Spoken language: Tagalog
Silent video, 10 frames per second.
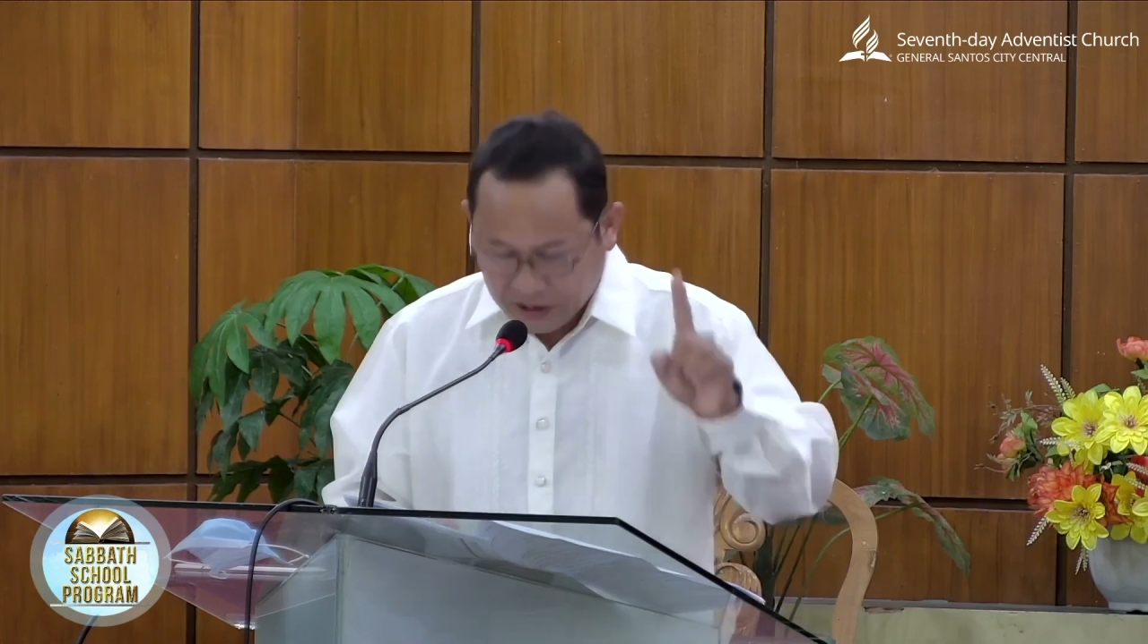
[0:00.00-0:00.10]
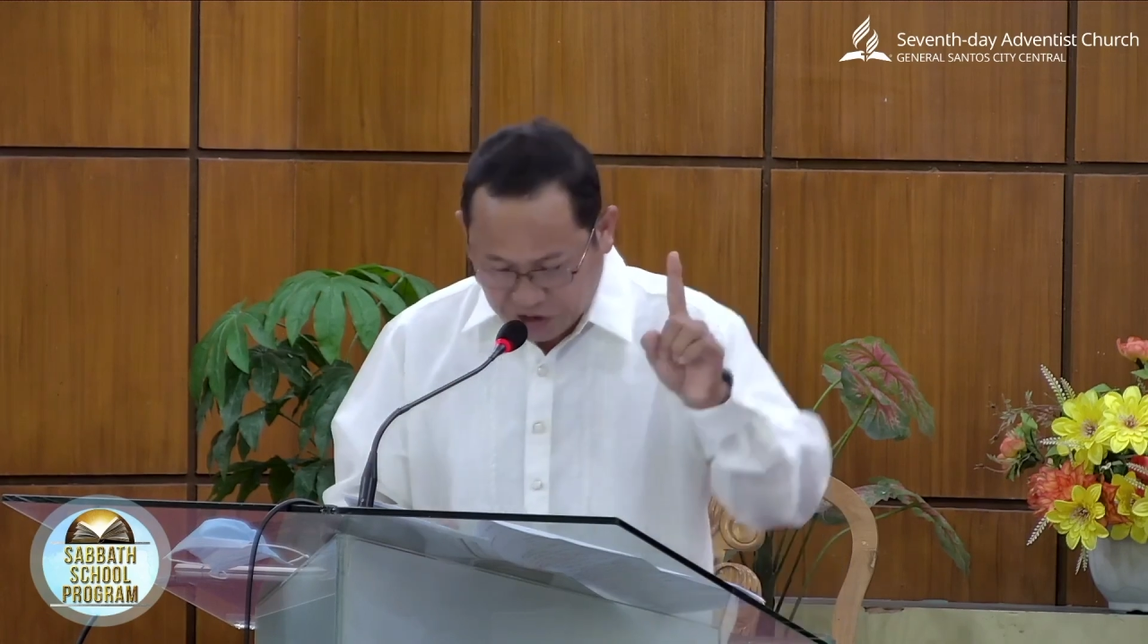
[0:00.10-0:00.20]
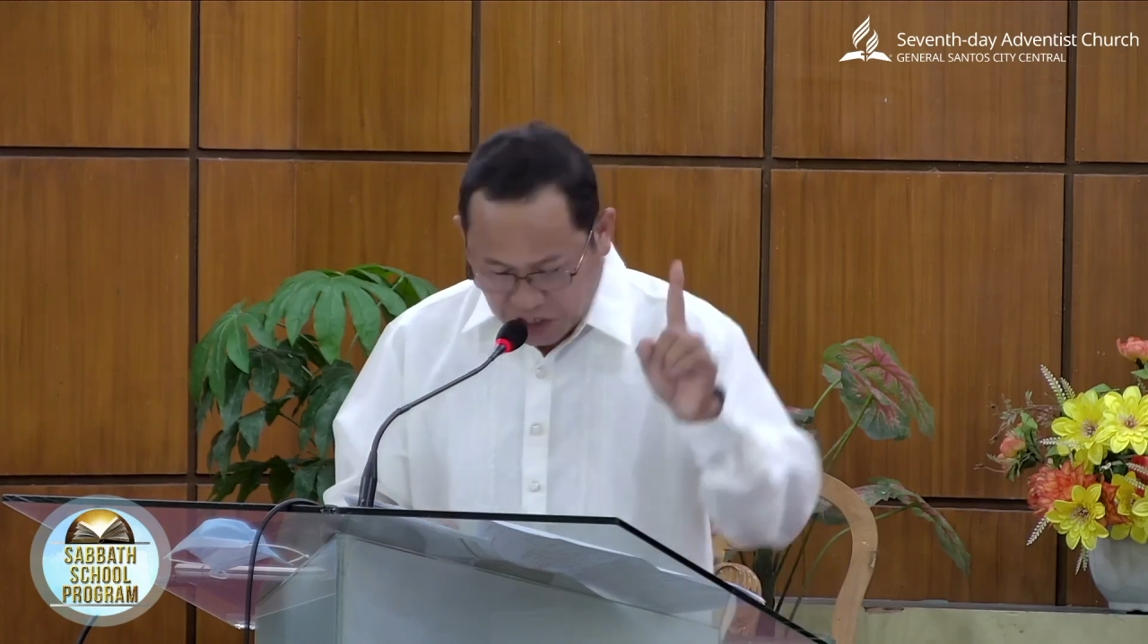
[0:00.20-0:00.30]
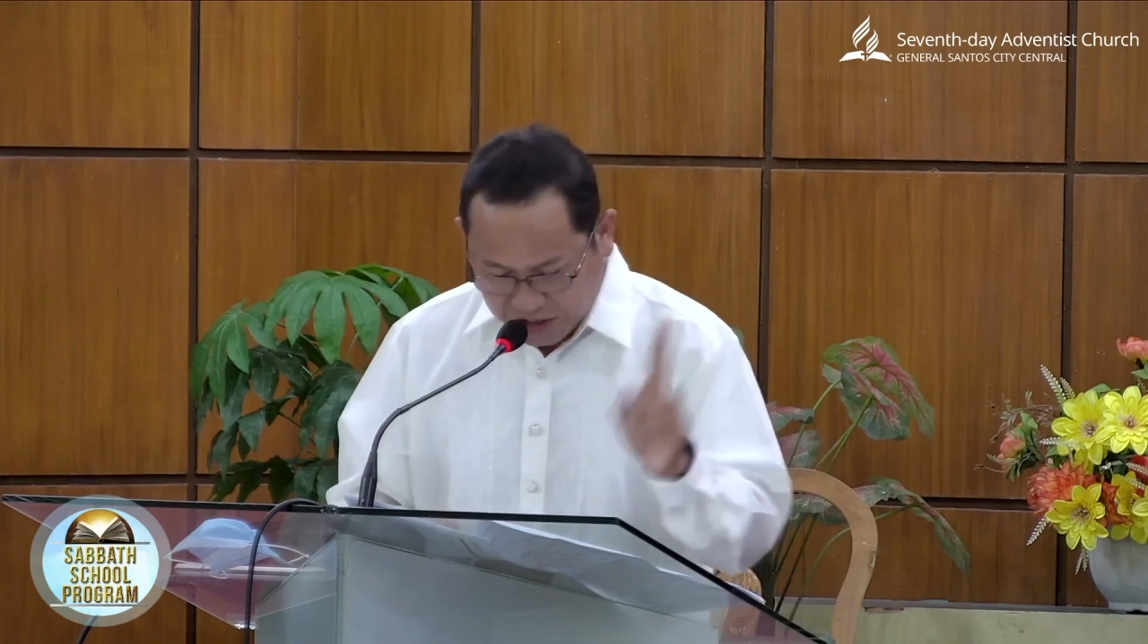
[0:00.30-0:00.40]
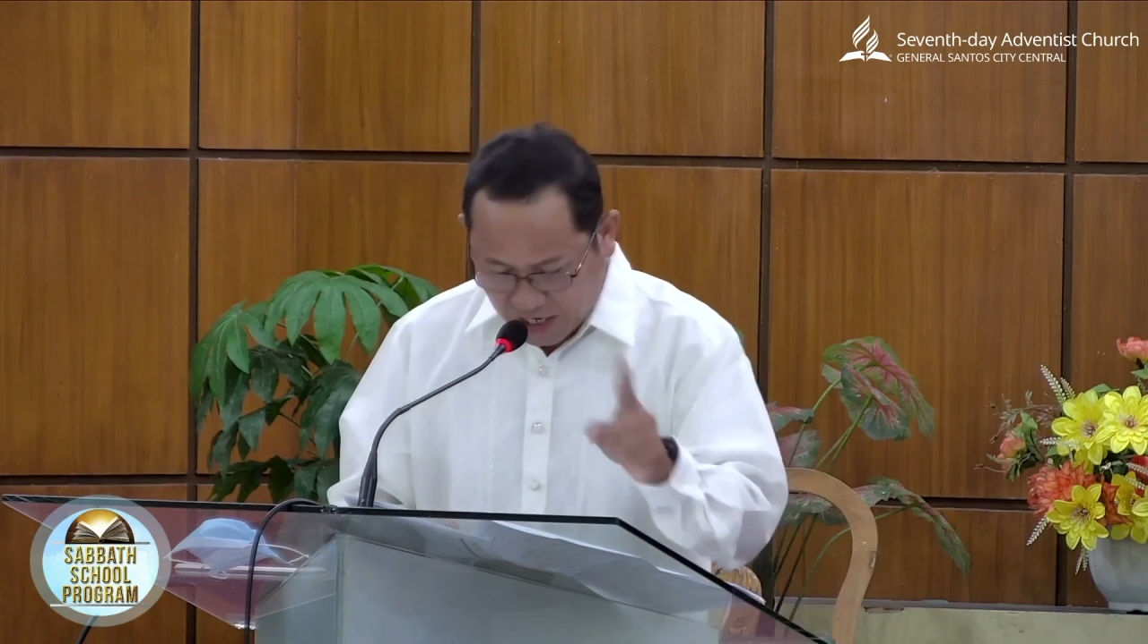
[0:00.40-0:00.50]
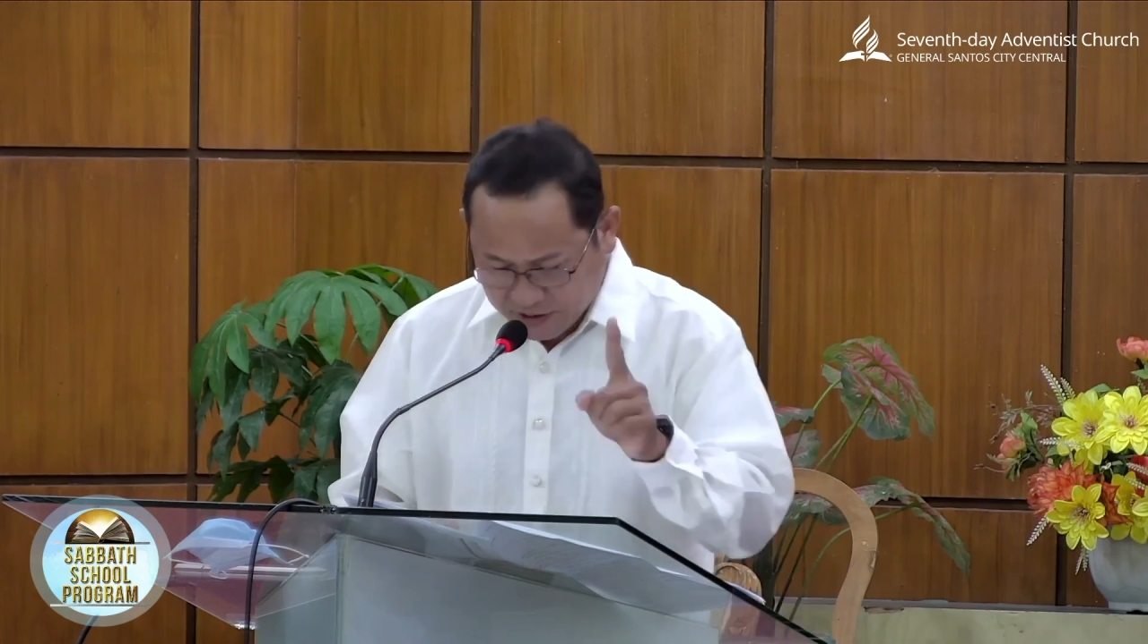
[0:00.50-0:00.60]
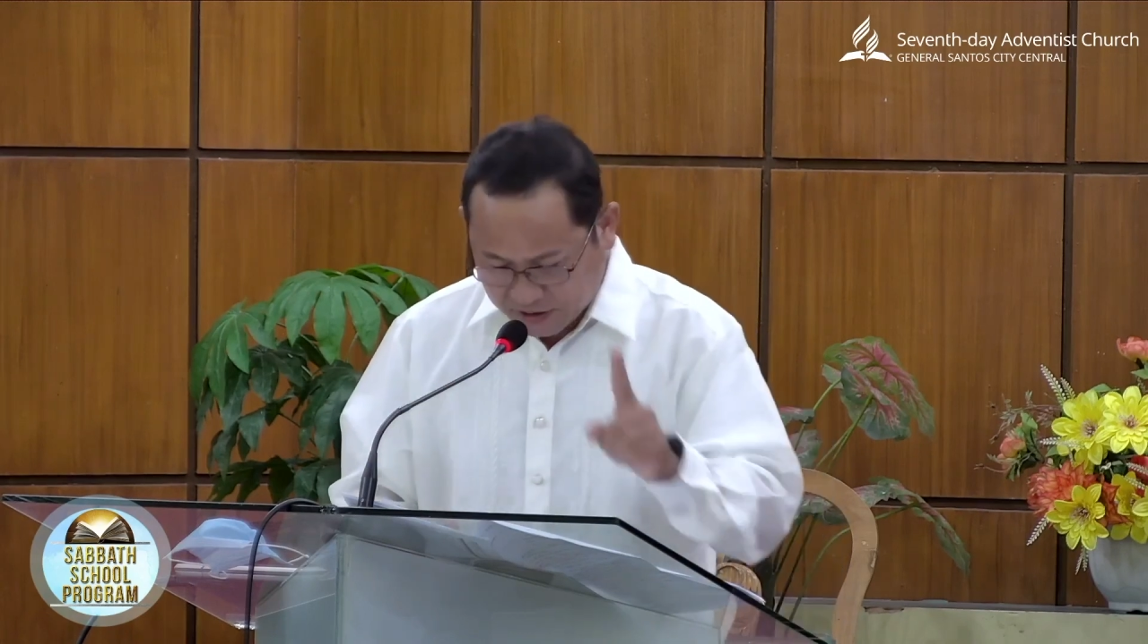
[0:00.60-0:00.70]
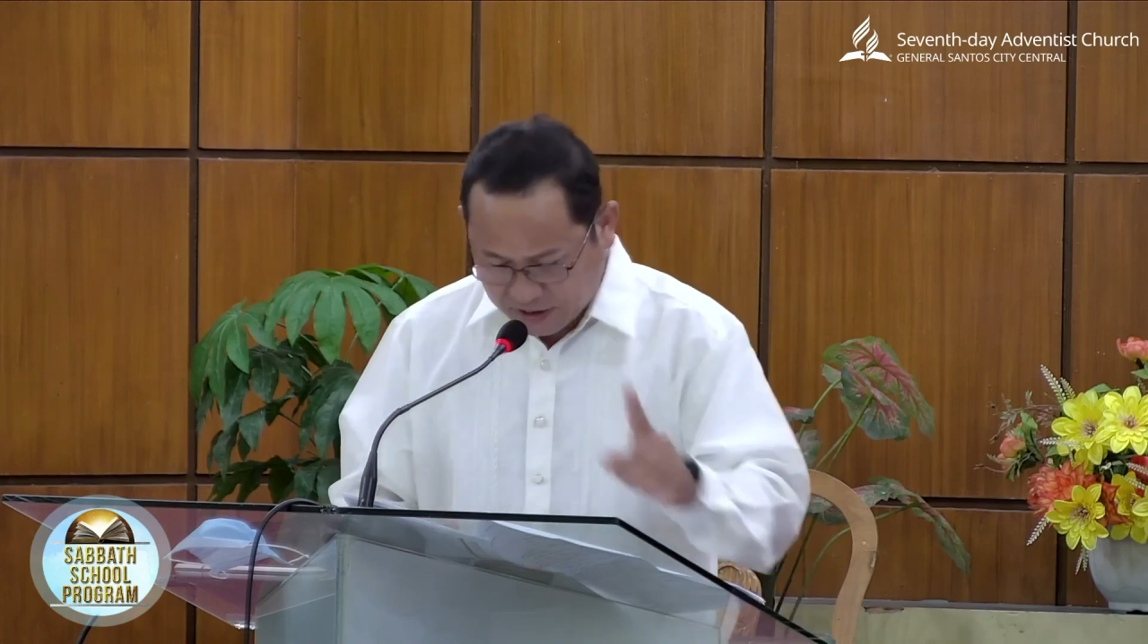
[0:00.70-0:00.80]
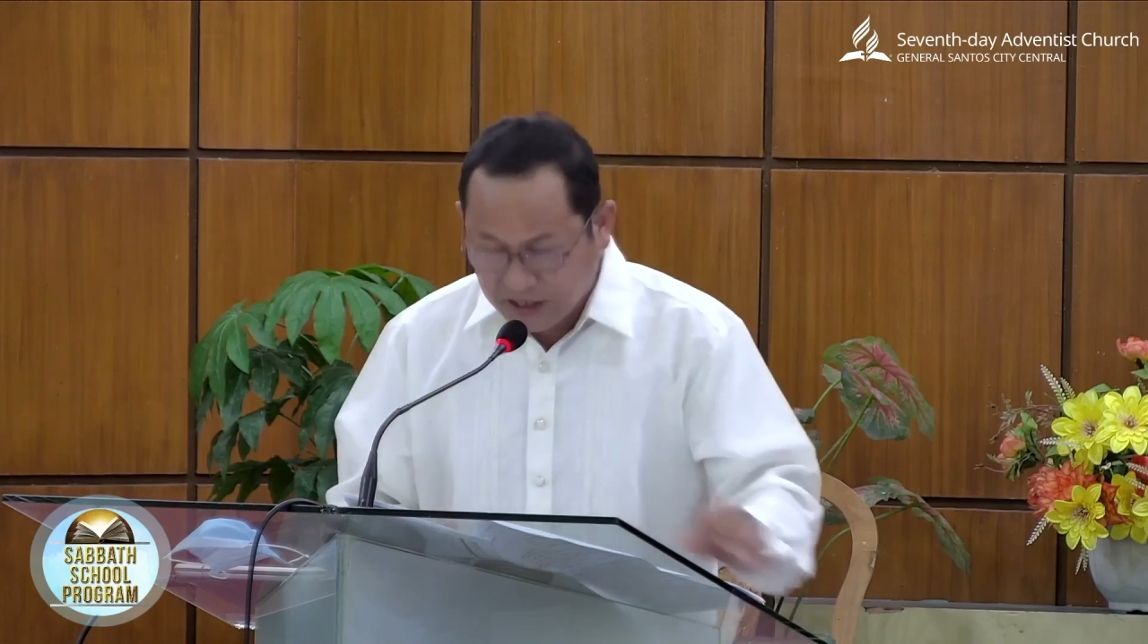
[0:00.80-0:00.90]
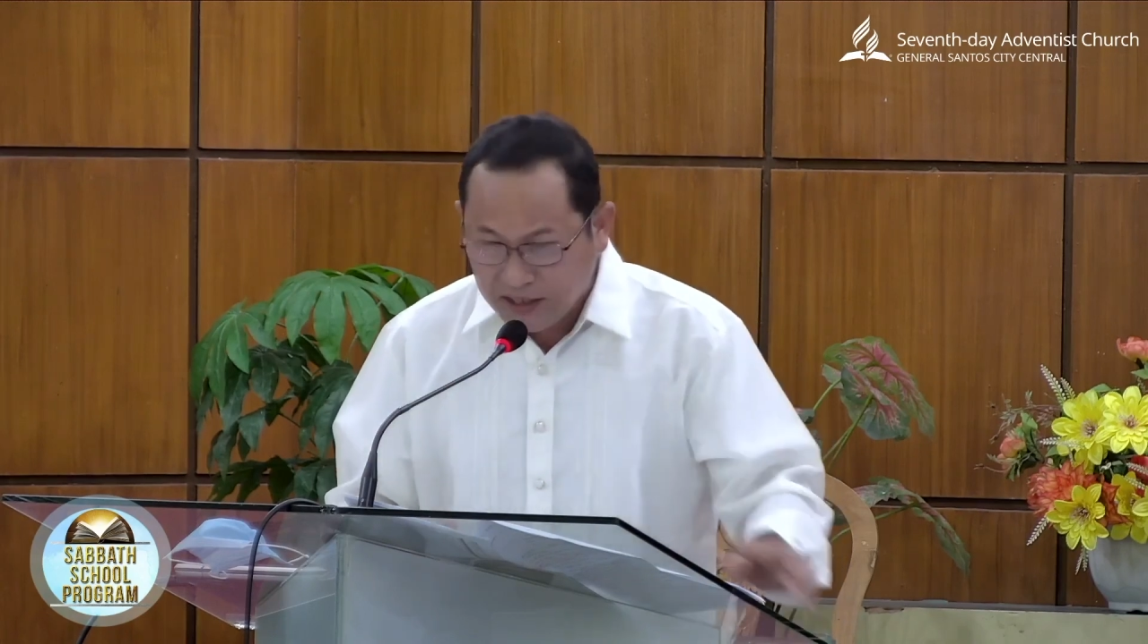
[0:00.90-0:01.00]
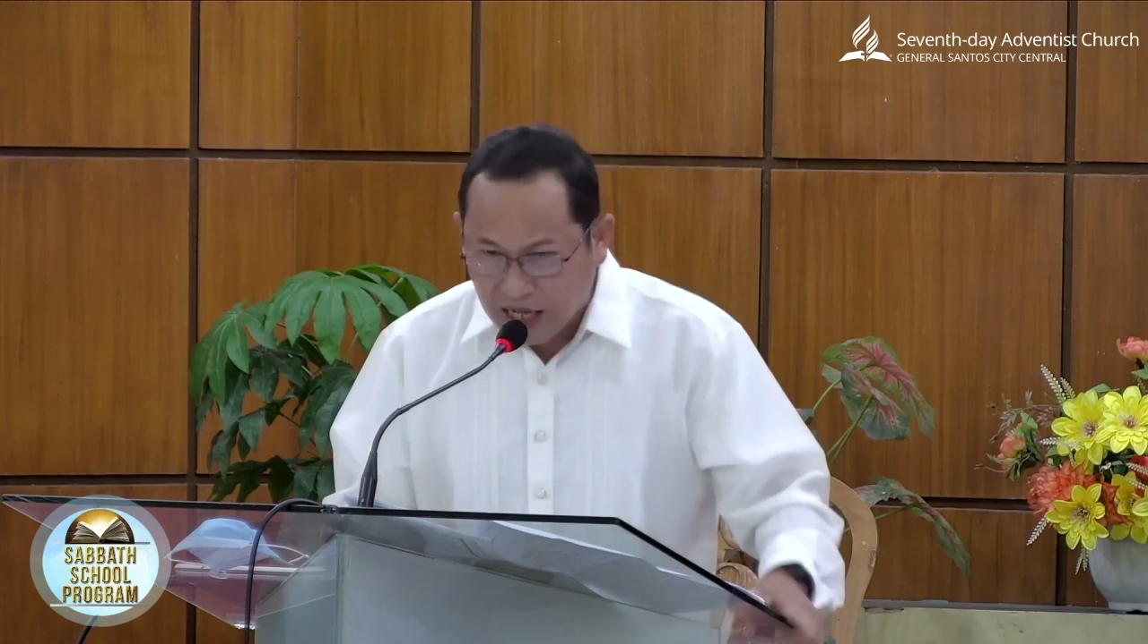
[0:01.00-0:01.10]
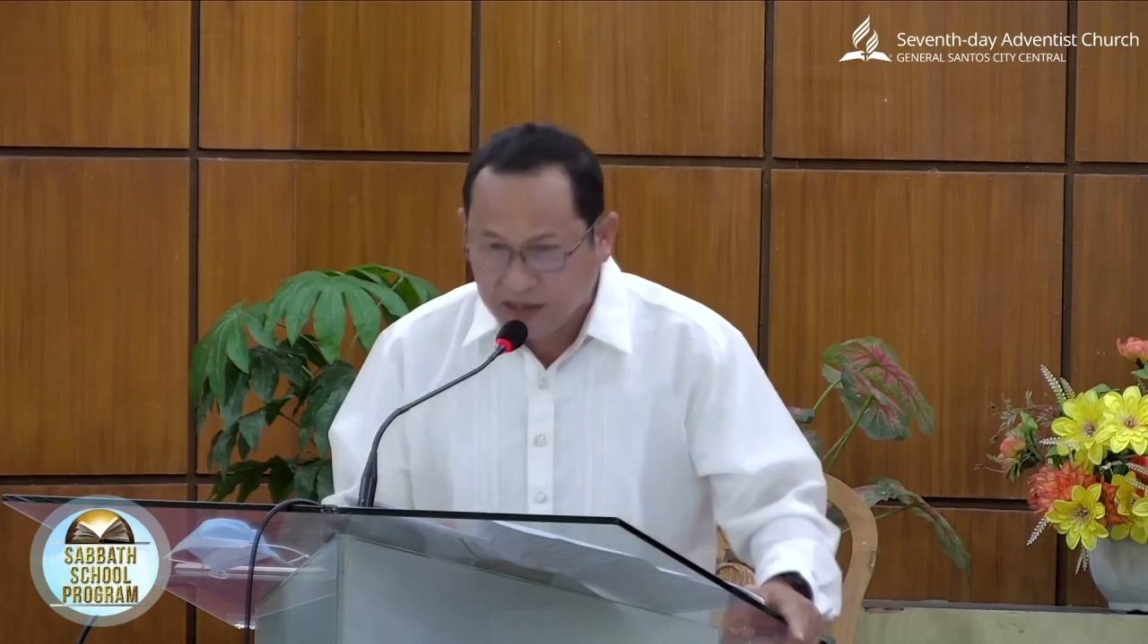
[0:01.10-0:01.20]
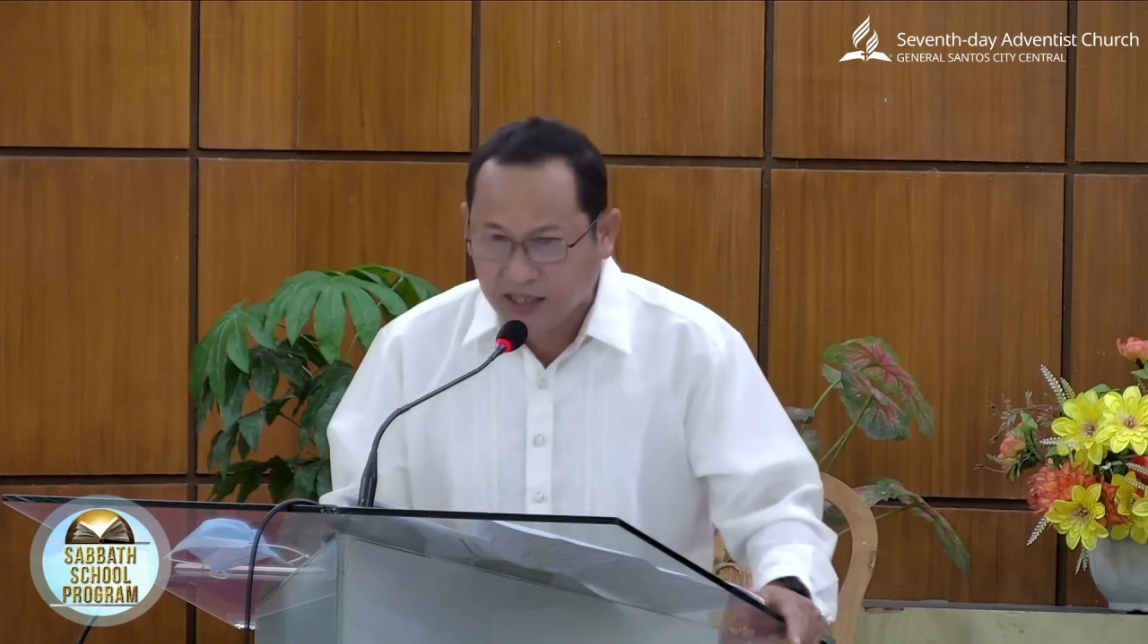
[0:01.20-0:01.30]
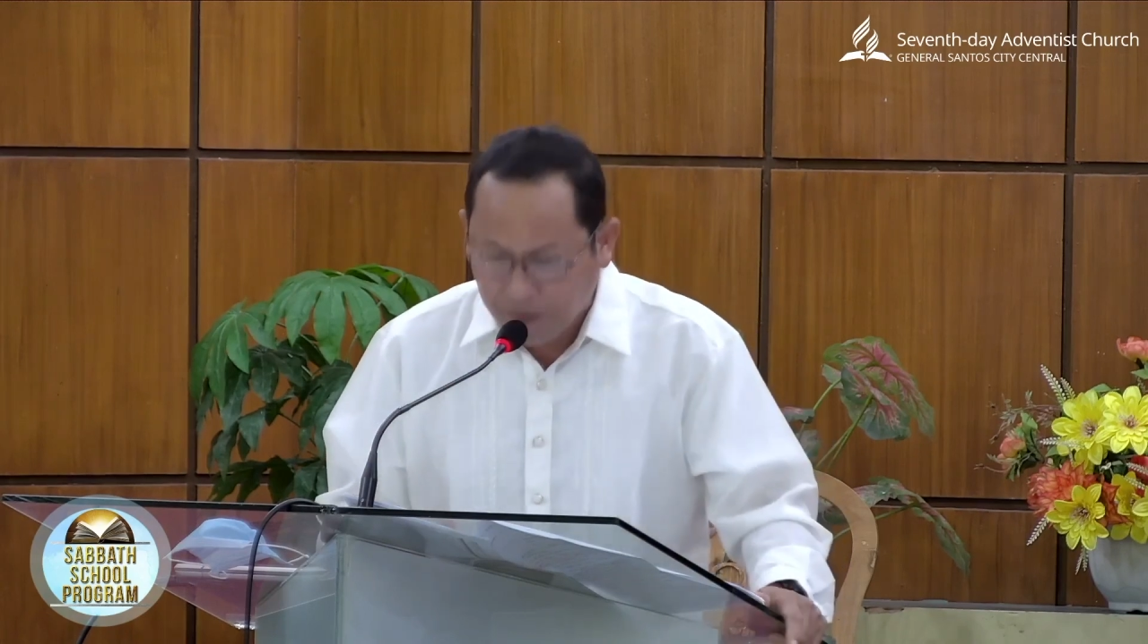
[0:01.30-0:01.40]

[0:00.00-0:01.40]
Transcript: Jesus did not